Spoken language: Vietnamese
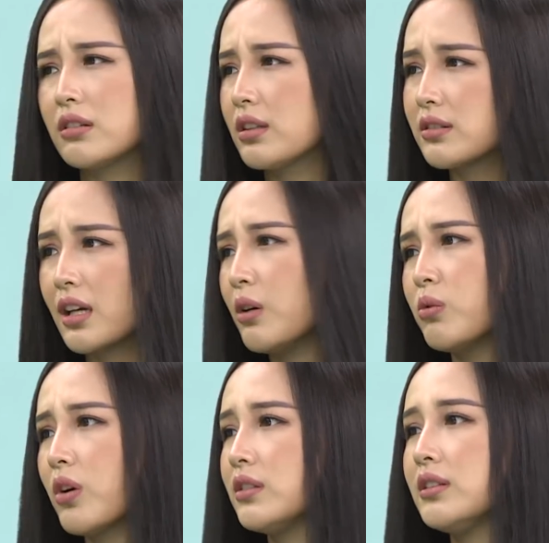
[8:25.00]
thực ra không
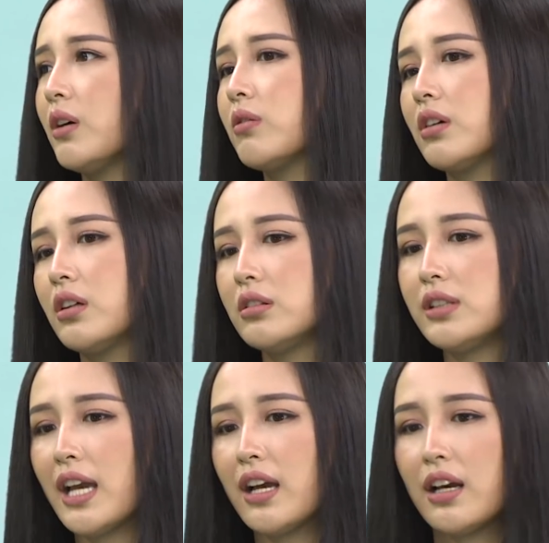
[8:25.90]
quan trọng ở
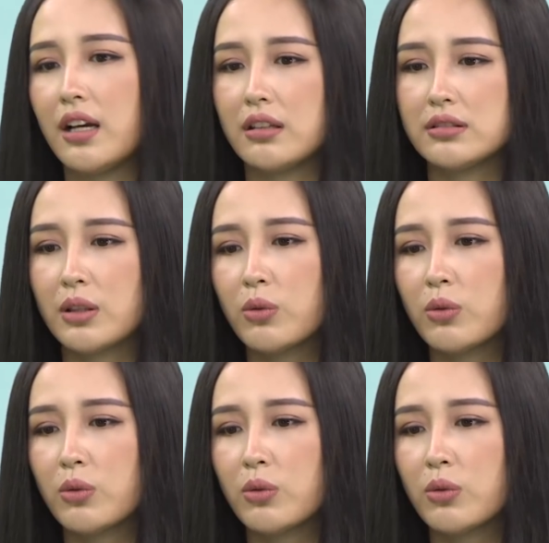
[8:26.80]
nhà trong